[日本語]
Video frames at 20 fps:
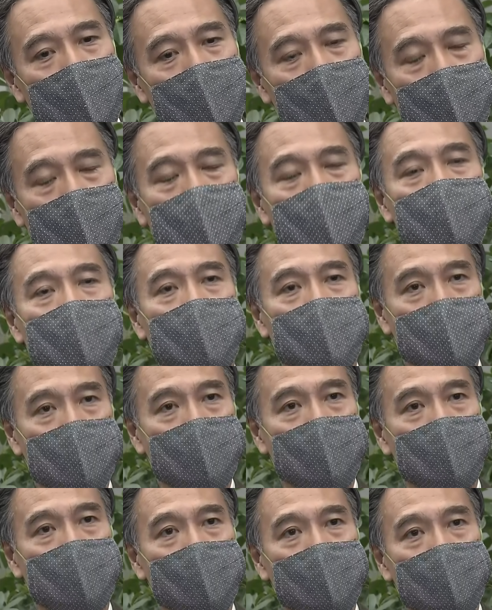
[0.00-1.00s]
活
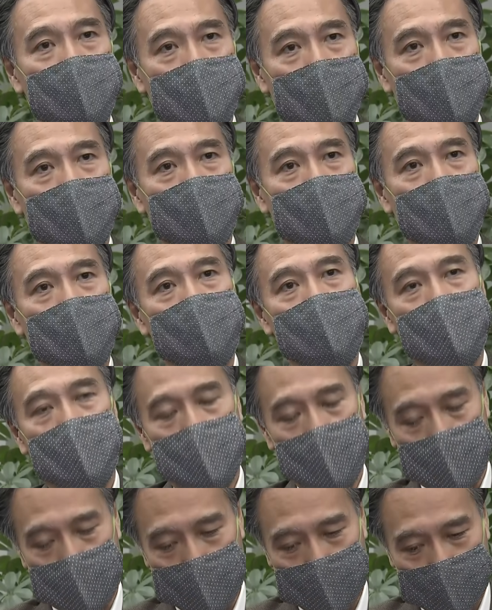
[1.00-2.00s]
発な、まあ、
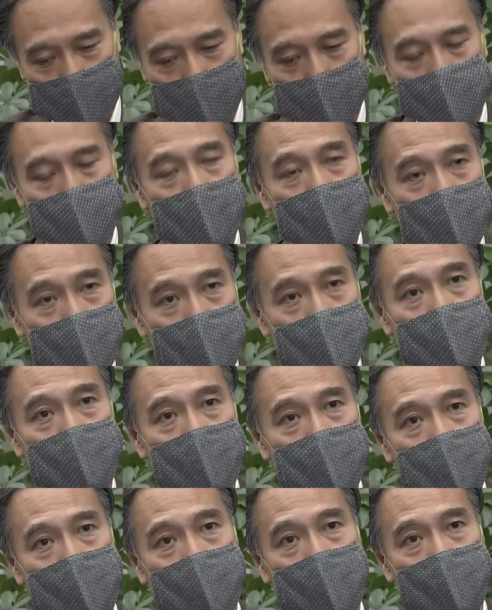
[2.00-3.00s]
今、なるべく抑
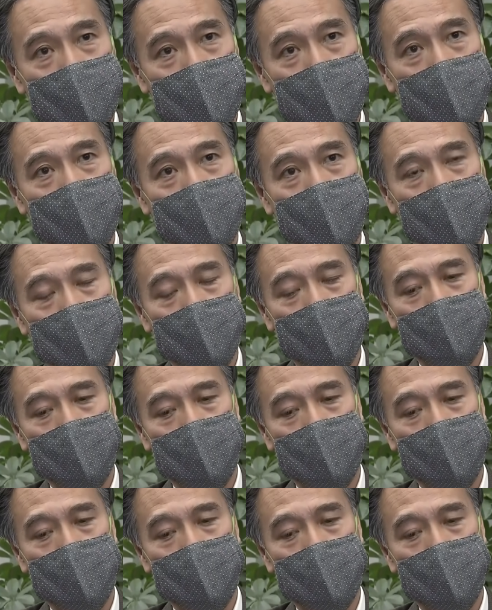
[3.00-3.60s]
えてますけれども、